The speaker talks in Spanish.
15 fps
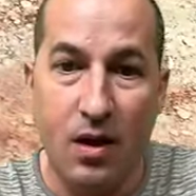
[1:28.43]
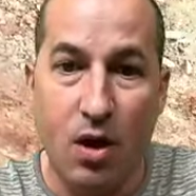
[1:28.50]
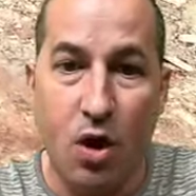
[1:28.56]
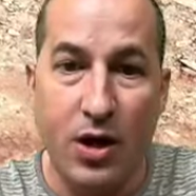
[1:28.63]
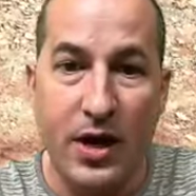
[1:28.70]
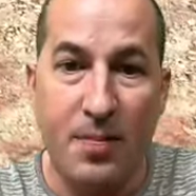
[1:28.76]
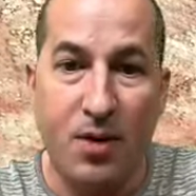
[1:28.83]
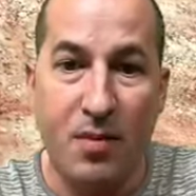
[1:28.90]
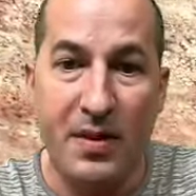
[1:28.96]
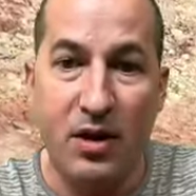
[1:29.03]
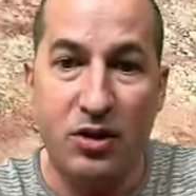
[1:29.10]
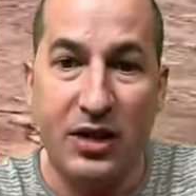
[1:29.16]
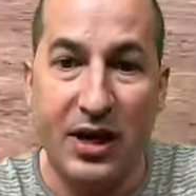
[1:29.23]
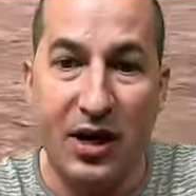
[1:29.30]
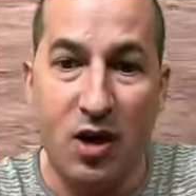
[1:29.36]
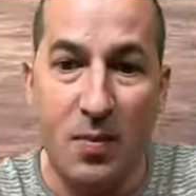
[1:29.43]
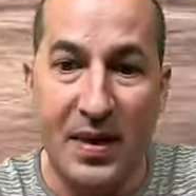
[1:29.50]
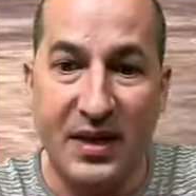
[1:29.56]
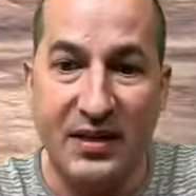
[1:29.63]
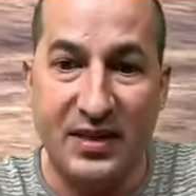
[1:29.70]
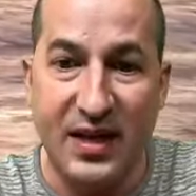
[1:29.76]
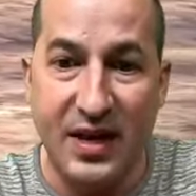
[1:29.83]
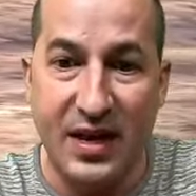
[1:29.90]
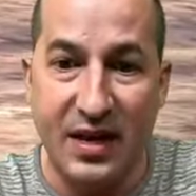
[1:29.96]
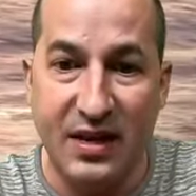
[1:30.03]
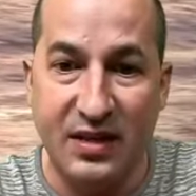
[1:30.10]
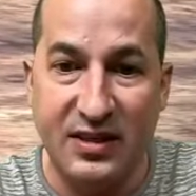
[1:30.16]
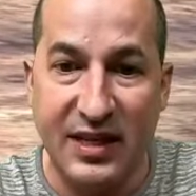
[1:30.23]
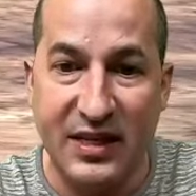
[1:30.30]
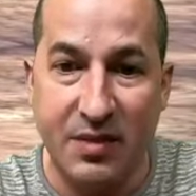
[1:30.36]
Ok, por lo menos el Leopard está en
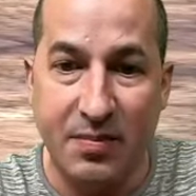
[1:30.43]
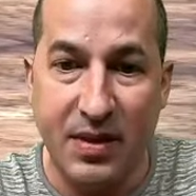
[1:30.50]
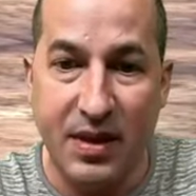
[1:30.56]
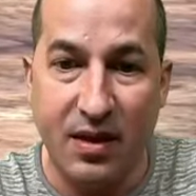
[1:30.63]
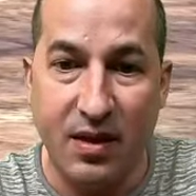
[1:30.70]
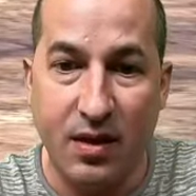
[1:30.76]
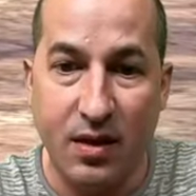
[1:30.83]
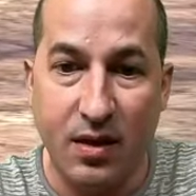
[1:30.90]
C también.